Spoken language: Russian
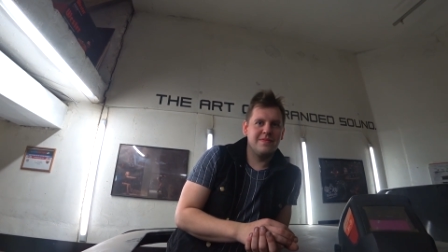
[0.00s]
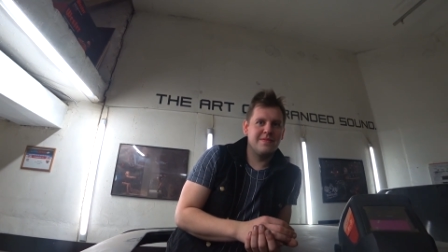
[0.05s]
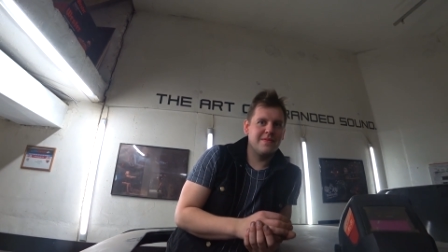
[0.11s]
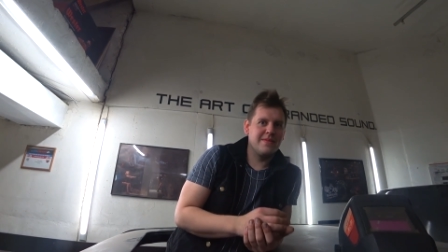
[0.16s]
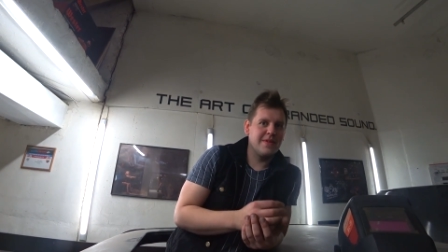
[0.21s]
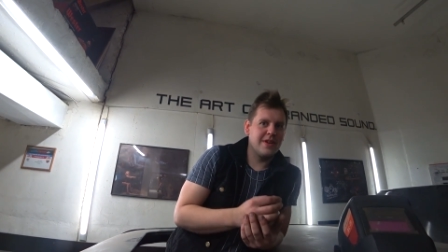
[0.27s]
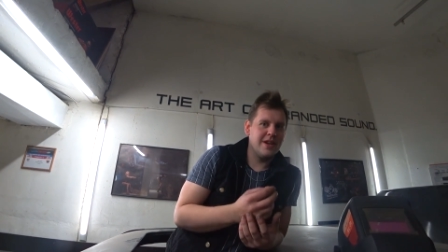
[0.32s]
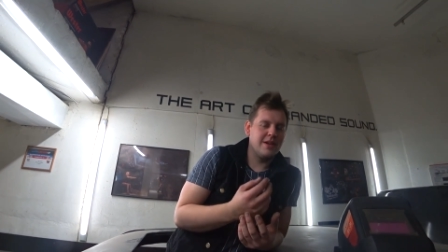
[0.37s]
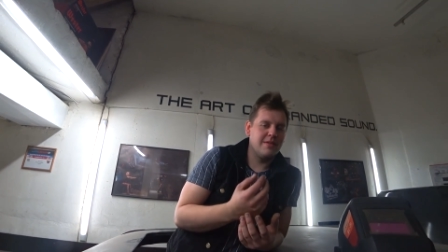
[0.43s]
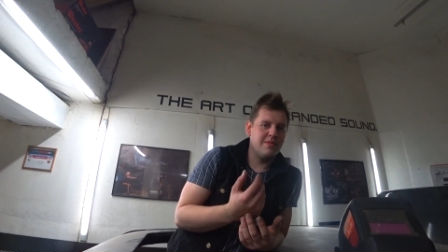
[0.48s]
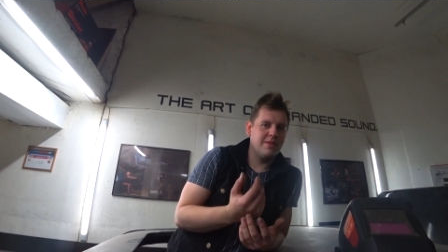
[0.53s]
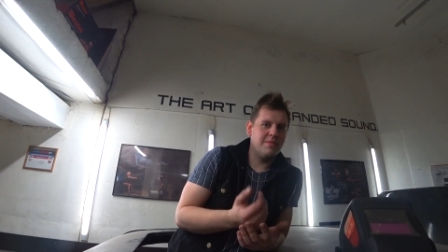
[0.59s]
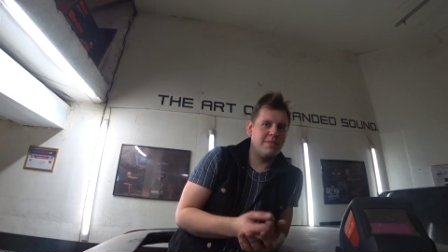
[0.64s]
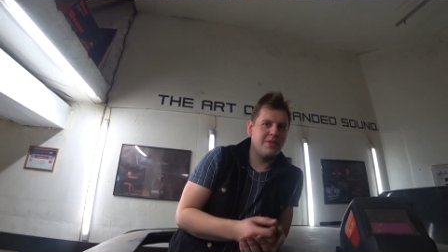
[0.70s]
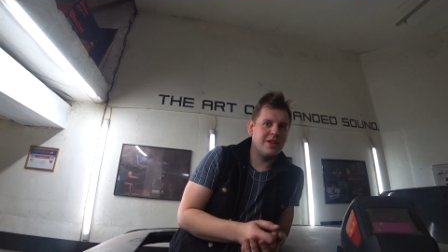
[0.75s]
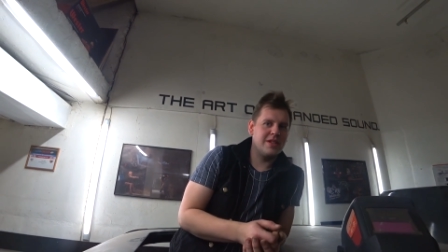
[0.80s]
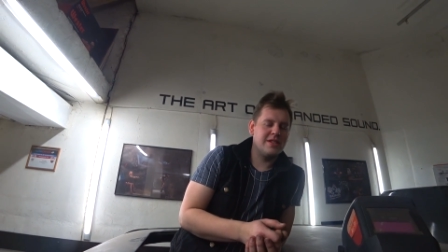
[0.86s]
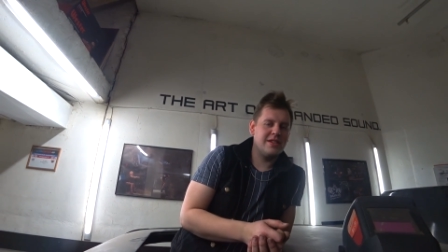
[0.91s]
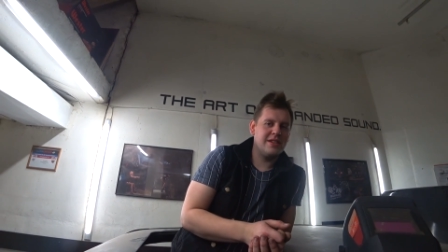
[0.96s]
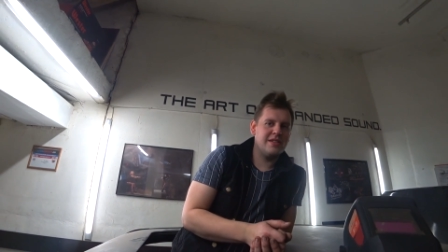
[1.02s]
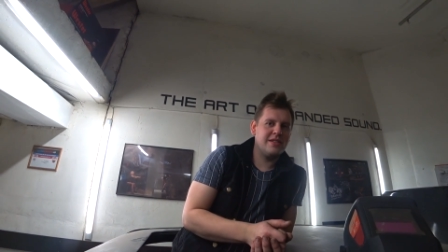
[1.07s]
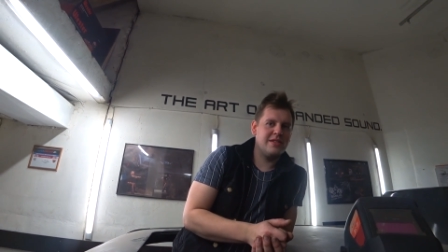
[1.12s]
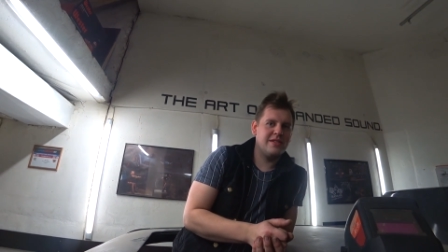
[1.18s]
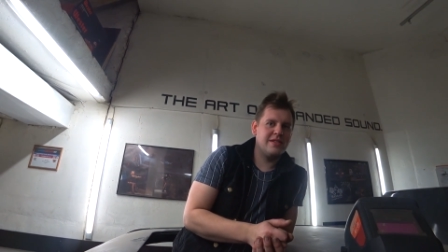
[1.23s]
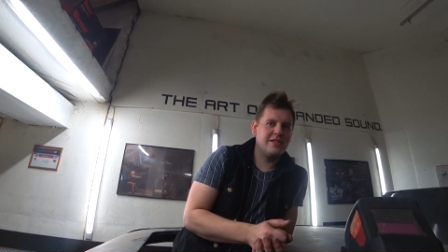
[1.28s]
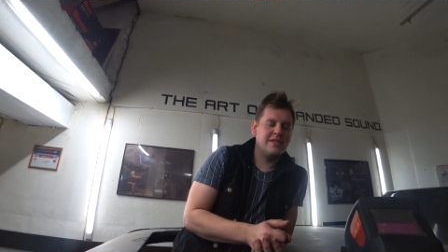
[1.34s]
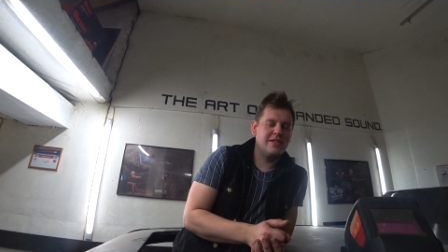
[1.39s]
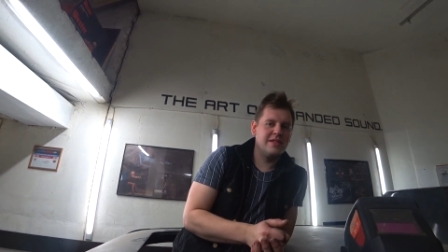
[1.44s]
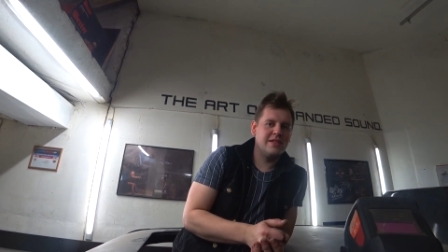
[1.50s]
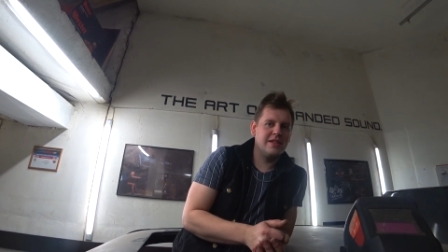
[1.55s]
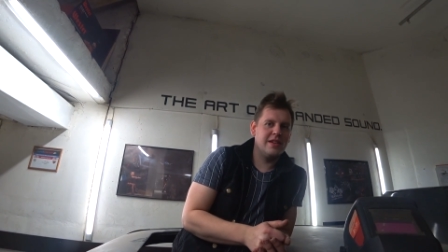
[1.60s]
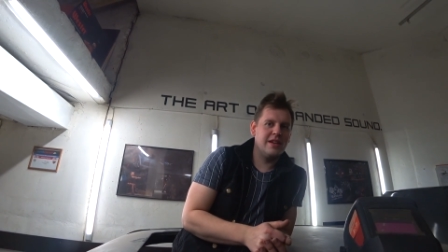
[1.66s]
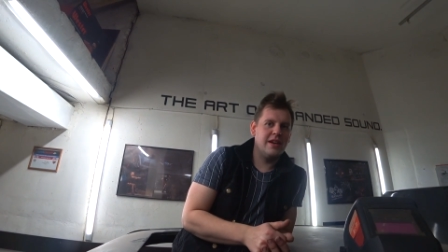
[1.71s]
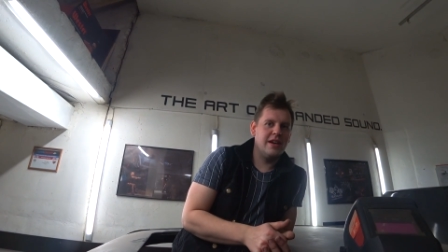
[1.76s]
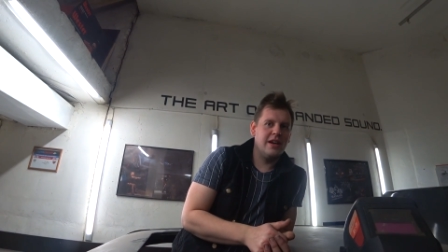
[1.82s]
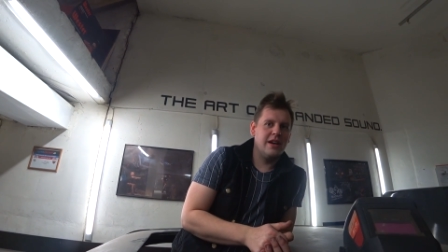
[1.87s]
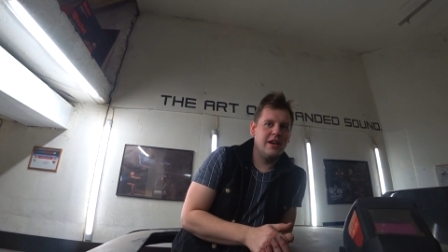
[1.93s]
То есть ты это будешь процессы,
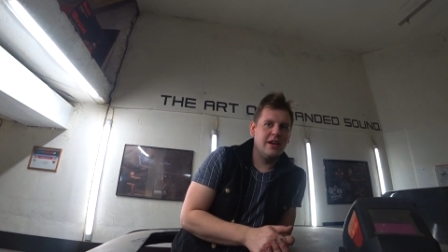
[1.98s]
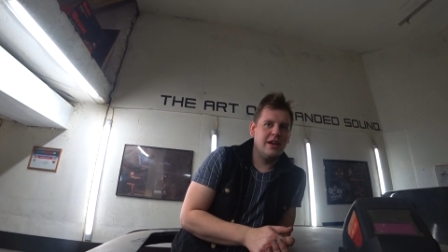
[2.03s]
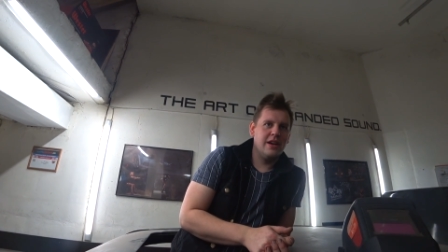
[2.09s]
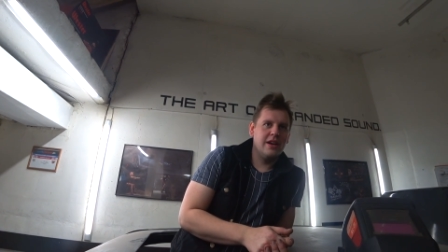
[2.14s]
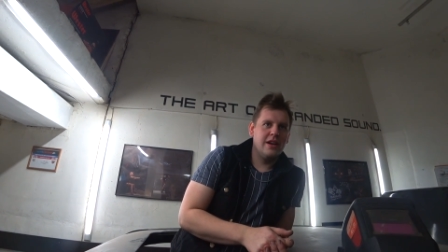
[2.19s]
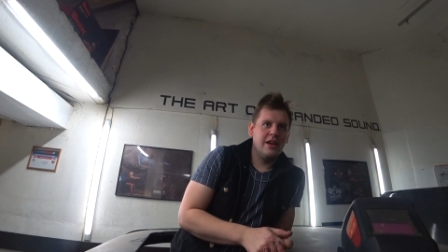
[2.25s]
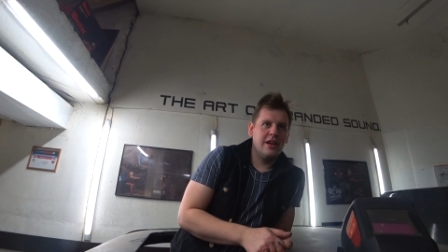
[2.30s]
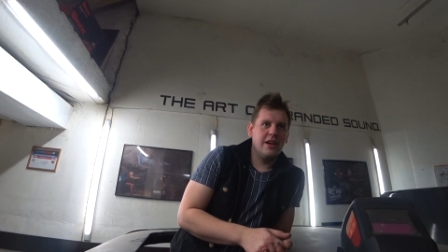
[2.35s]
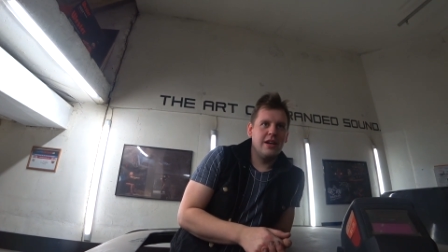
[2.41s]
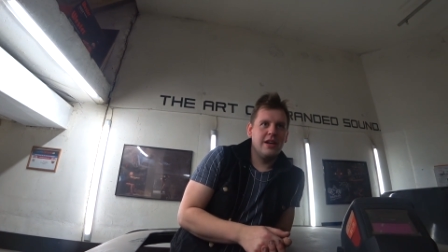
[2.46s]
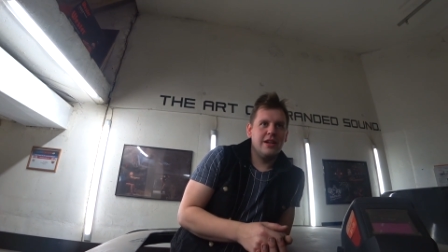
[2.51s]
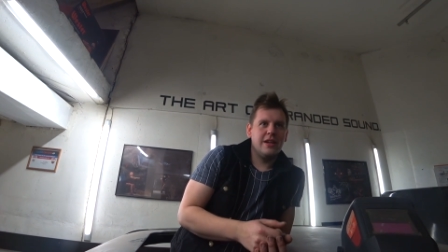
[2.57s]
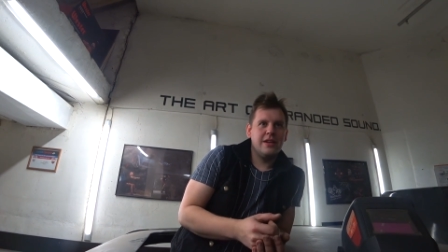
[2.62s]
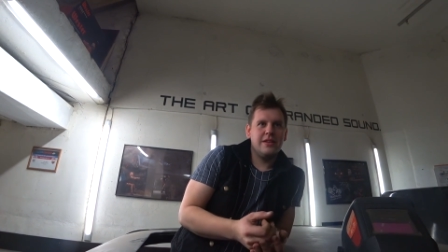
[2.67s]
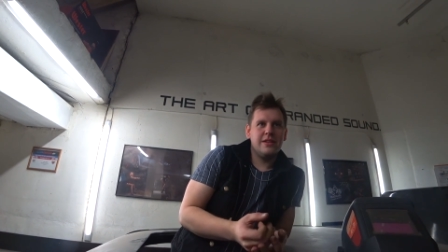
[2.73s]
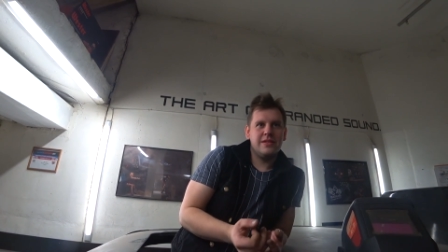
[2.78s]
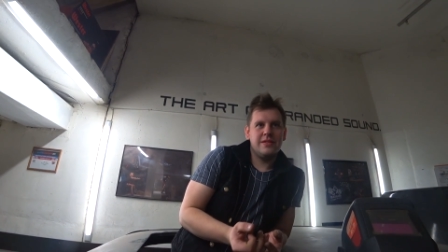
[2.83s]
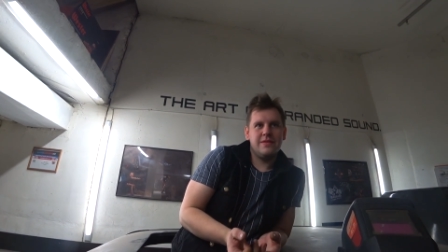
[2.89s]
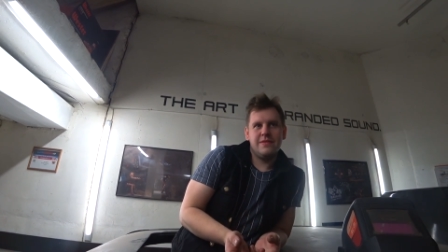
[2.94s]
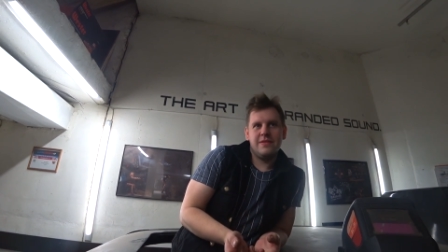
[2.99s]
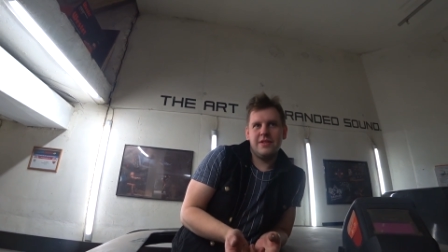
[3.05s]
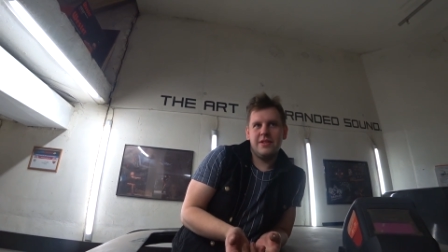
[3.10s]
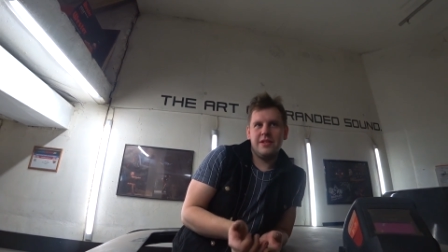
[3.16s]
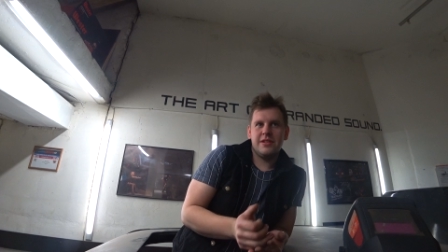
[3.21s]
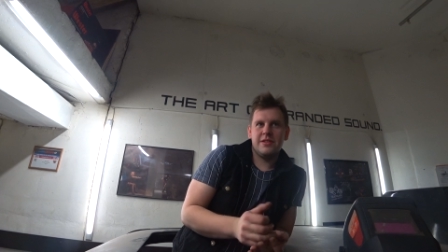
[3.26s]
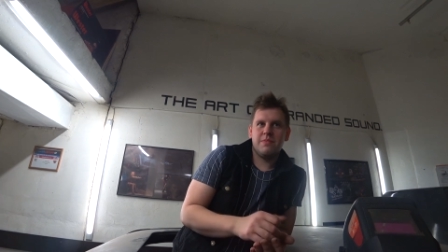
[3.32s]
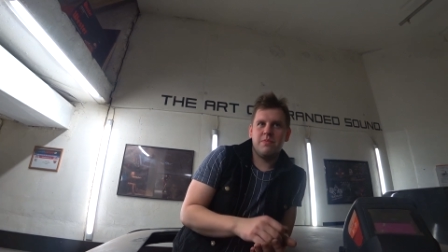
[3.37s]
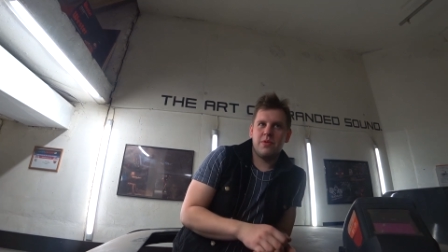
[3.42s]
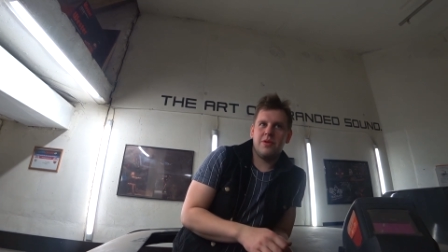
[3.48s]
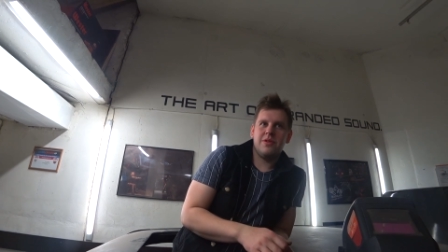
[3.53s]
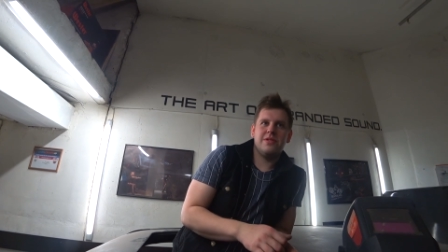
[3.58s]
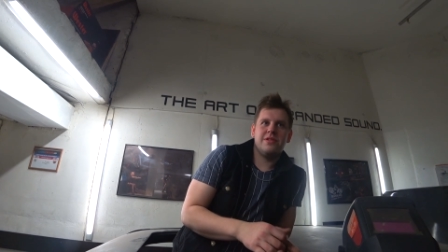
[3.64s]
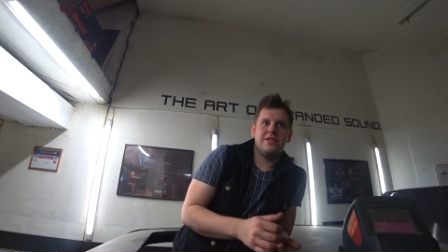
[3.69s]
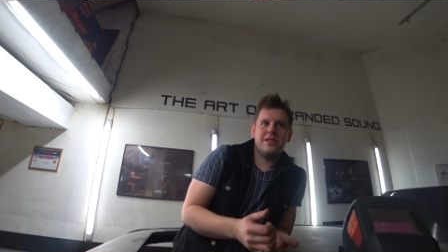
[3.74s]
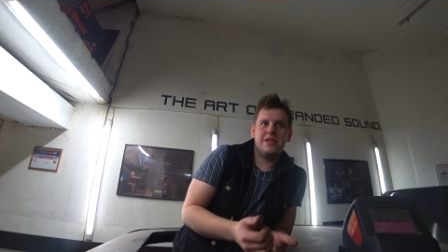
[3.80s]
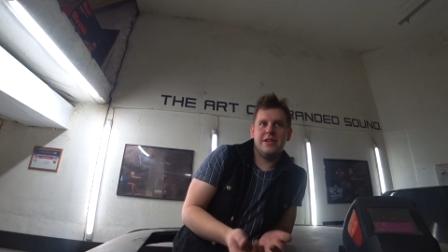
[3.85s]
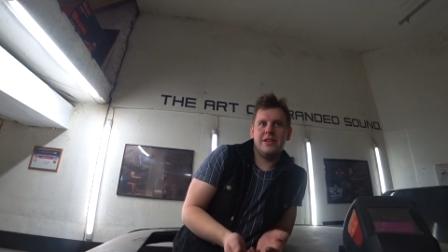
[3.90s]
все настраивать? Более из так
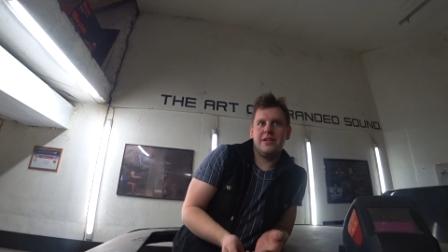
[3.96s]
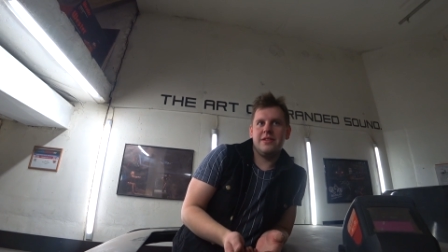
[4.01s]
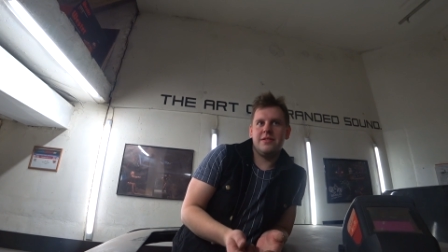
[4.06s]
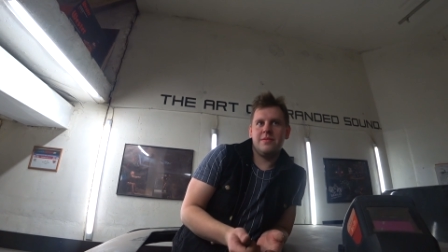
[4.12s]
проца и